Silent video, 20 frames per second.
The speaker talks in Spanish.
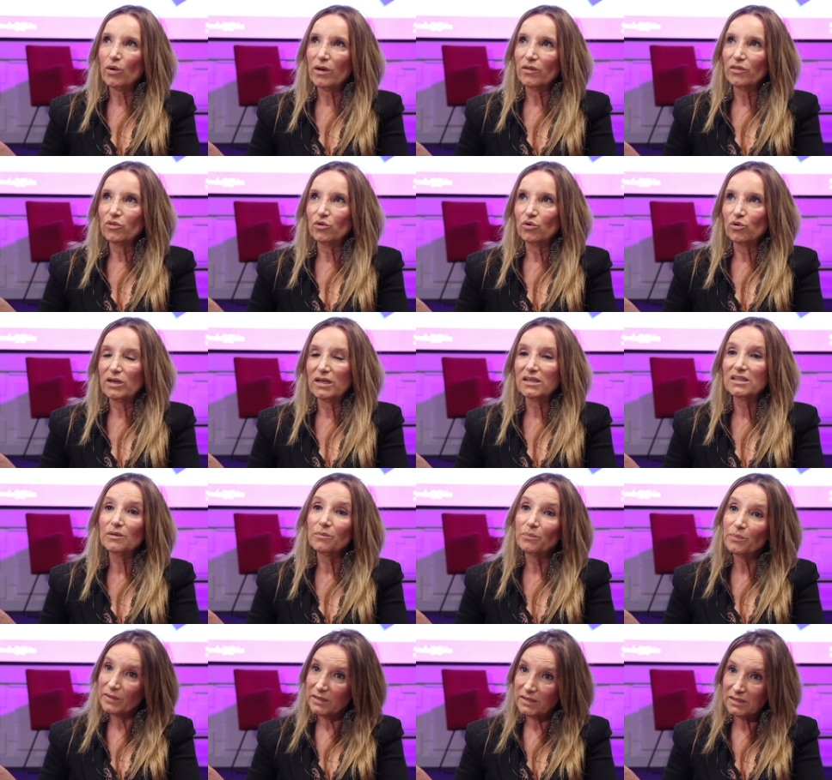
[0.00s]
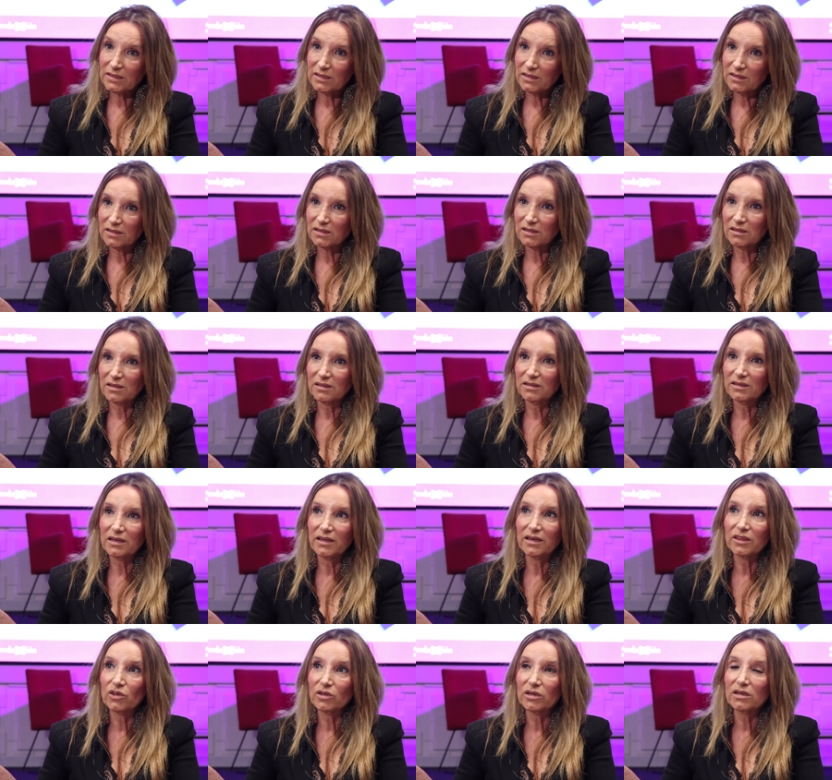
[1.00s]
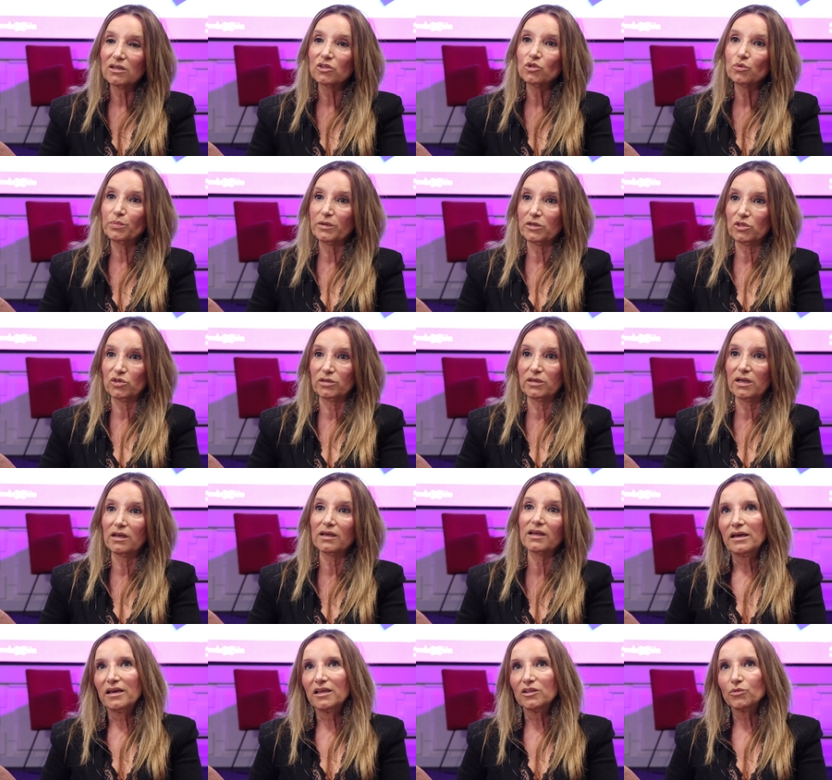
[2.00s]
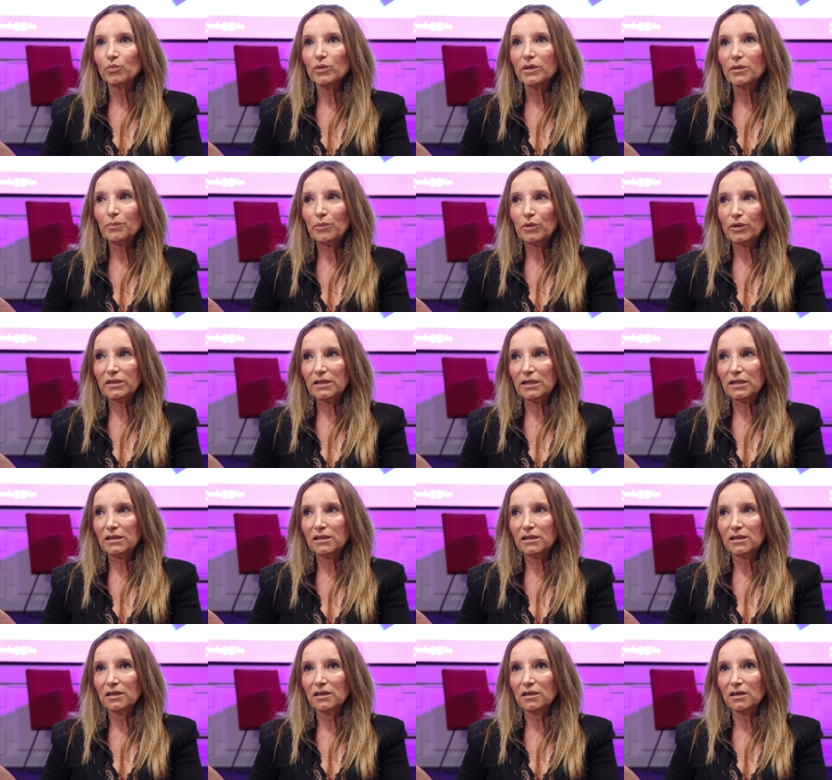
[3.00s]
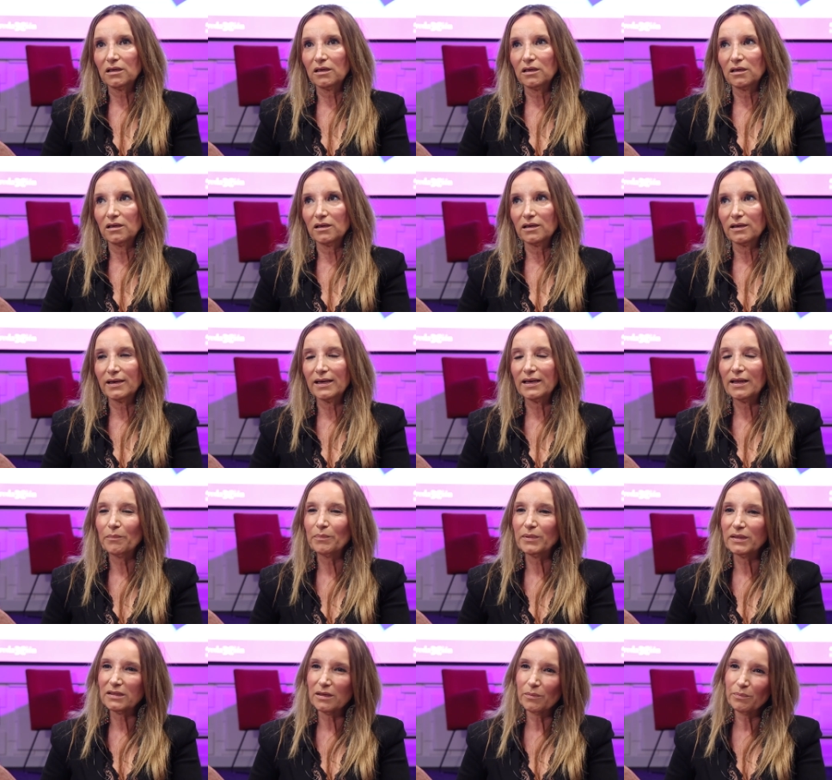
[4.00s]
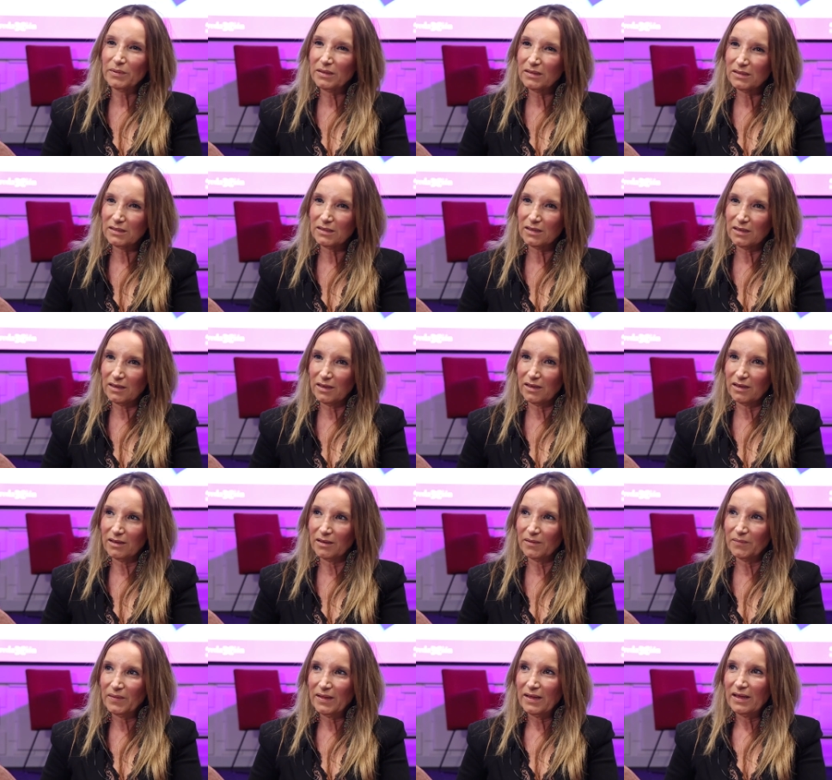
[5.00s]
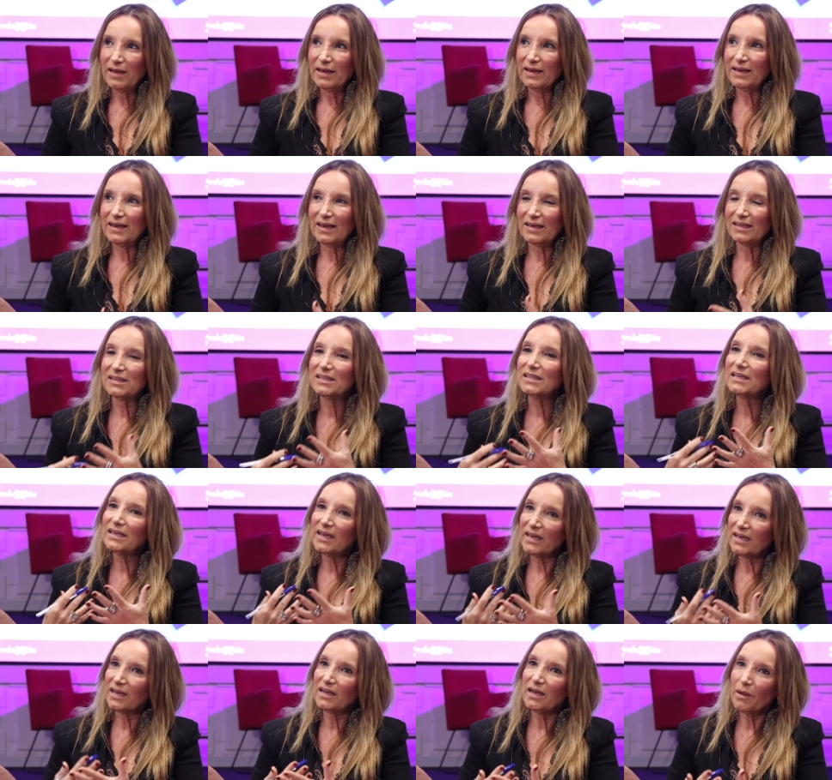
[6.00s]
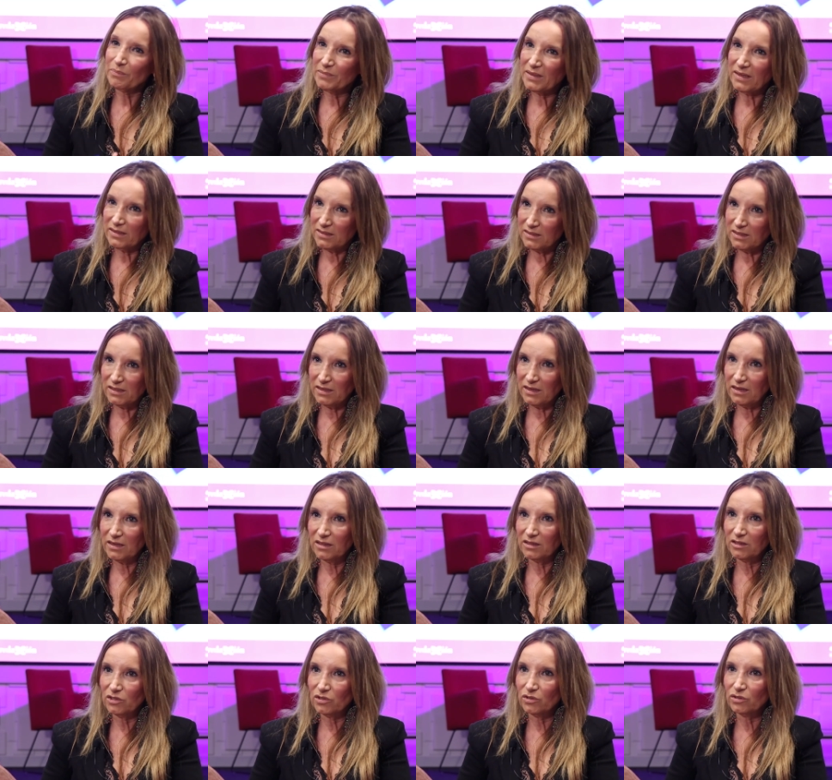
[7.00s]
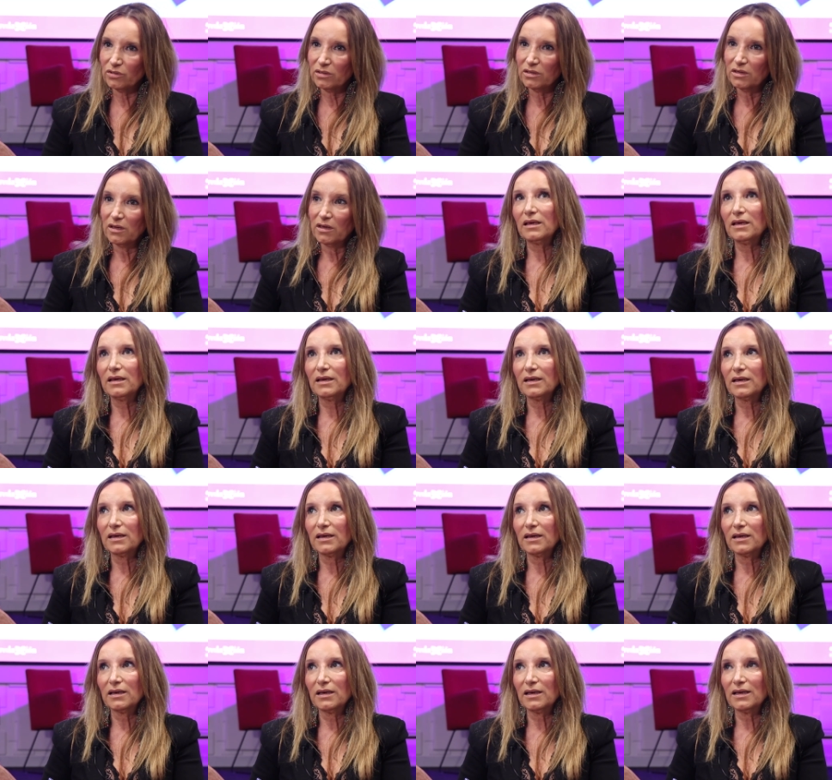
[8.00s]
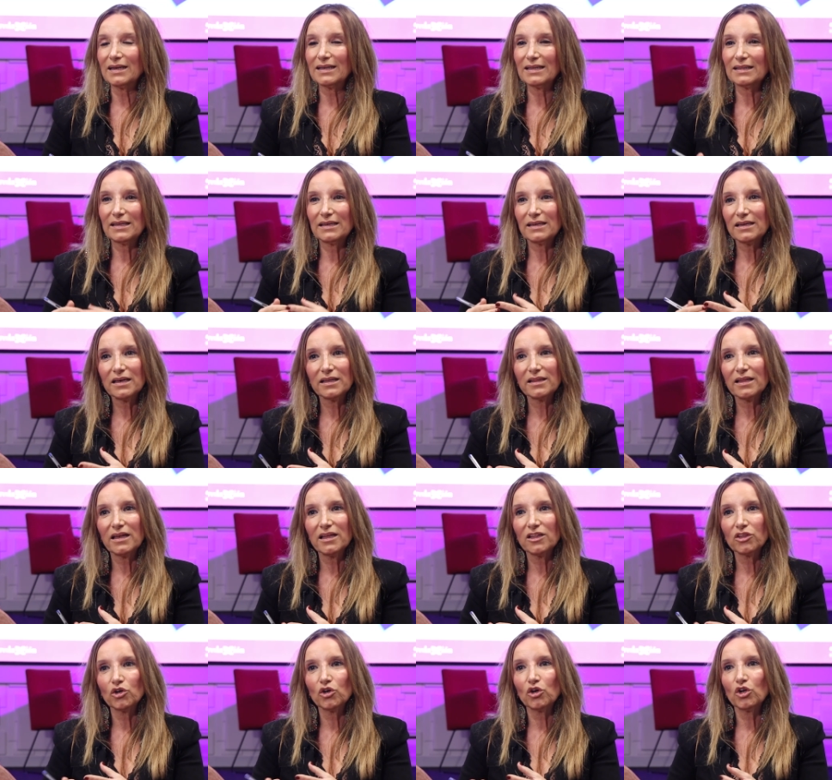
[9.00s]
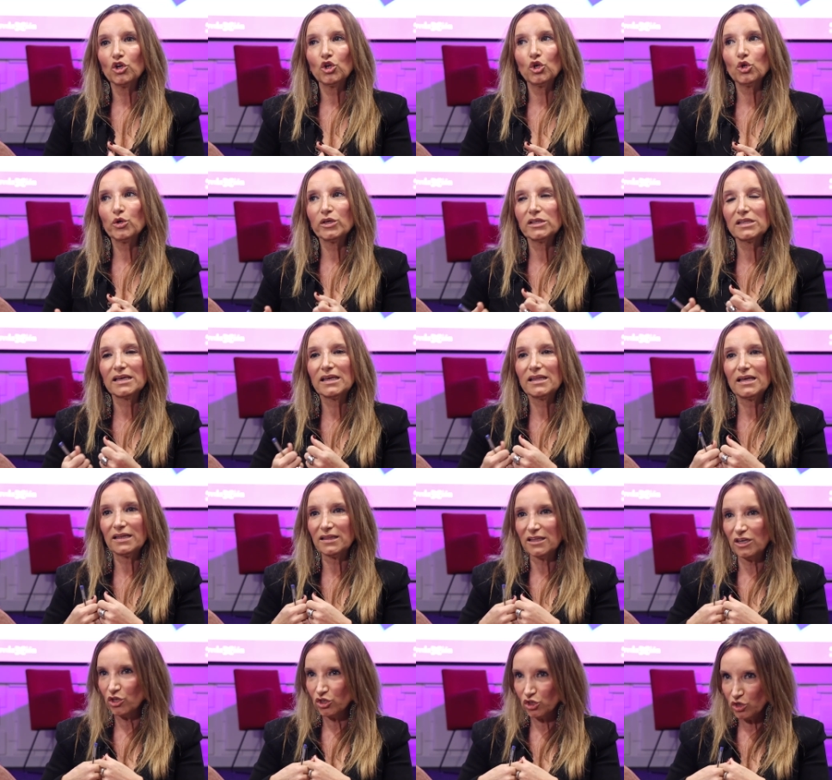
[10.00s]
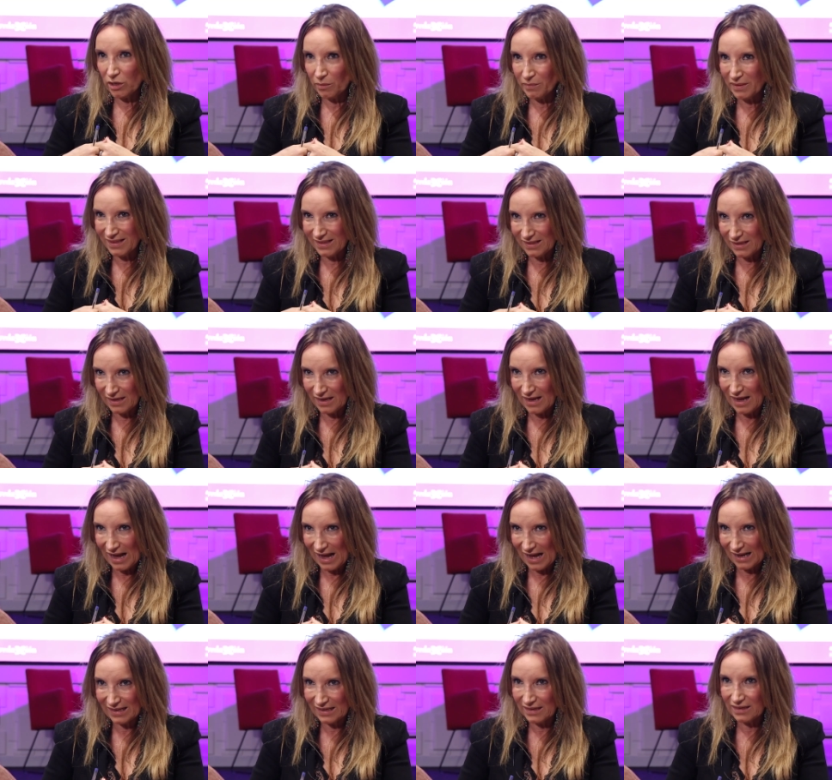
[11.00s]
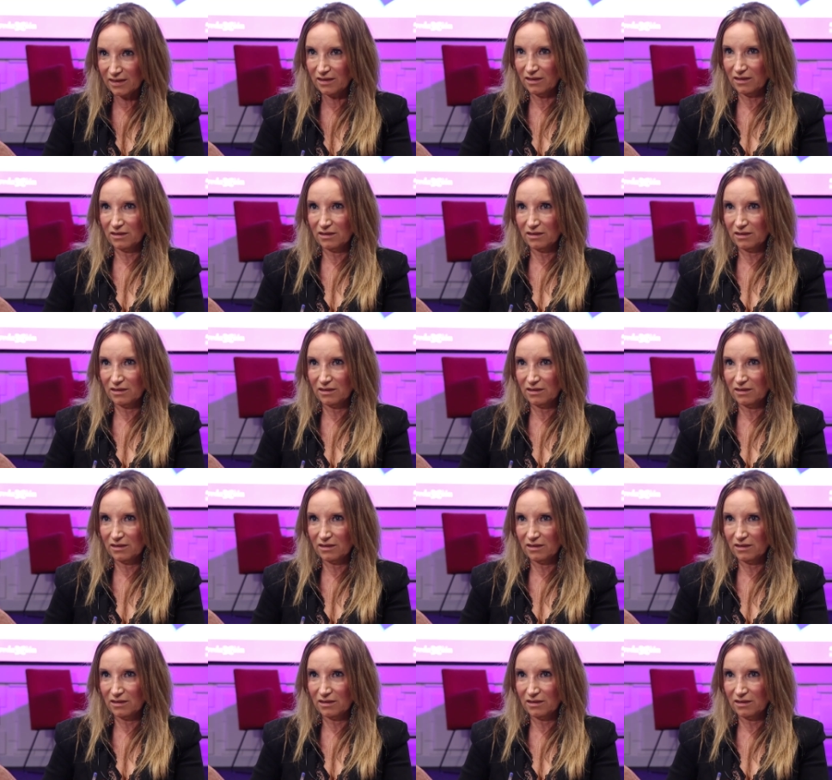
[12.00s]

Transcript: cuando las empresas seleccionan a su personal, es muy importante eh, que la empresa piense eh, que sí que hay que captar ese talento y que retener el talento no es quedártelo solamente aquí.